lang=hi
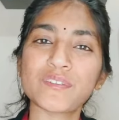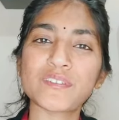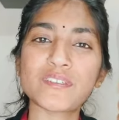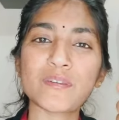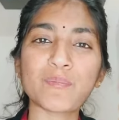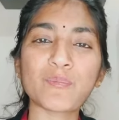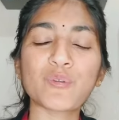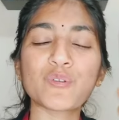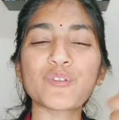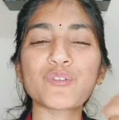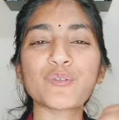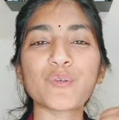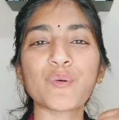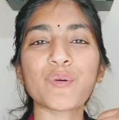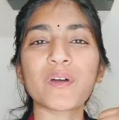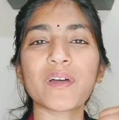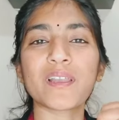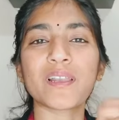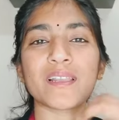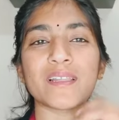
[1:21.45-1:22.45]
सब कुछ सो
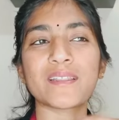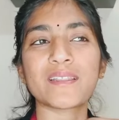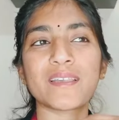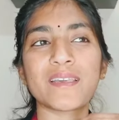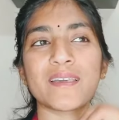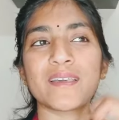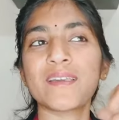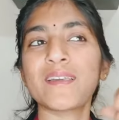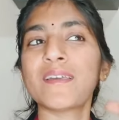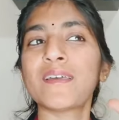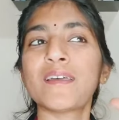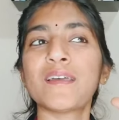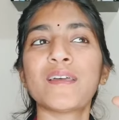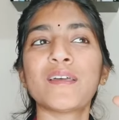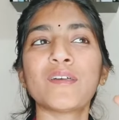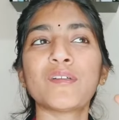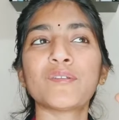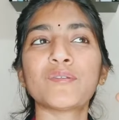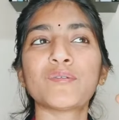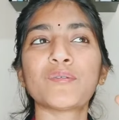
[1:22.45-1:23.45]
कर लेते हैं
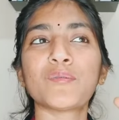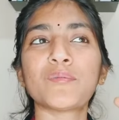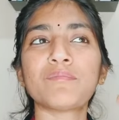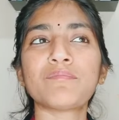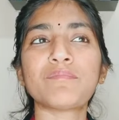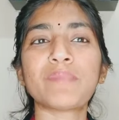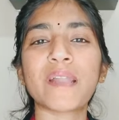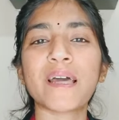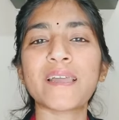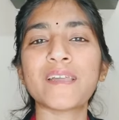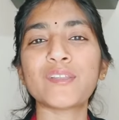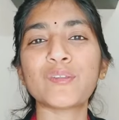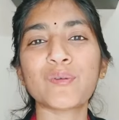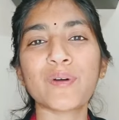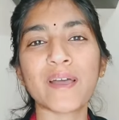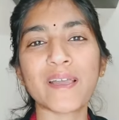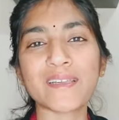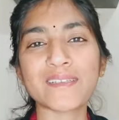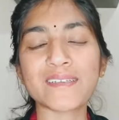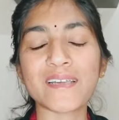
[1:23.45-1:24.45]
तो पढ़ाई तो
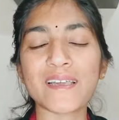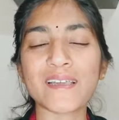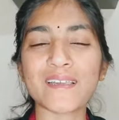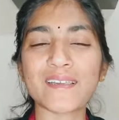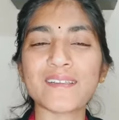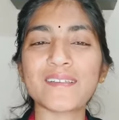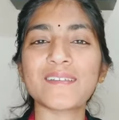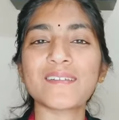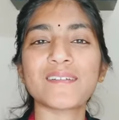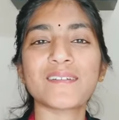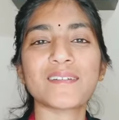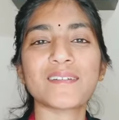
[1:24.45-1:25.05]
आ ही जाएगी